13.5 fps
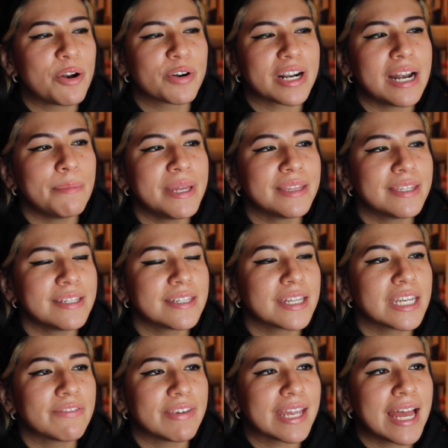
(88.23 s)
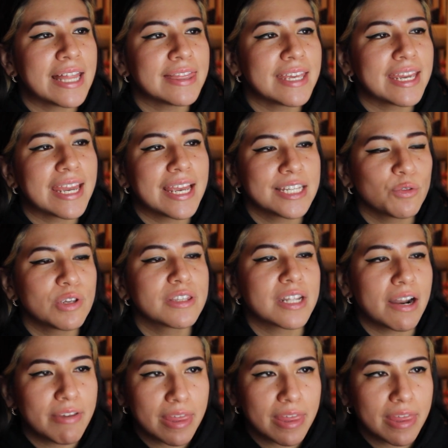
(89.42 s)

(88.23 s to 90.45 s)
lo realmente insignificante que es nuestra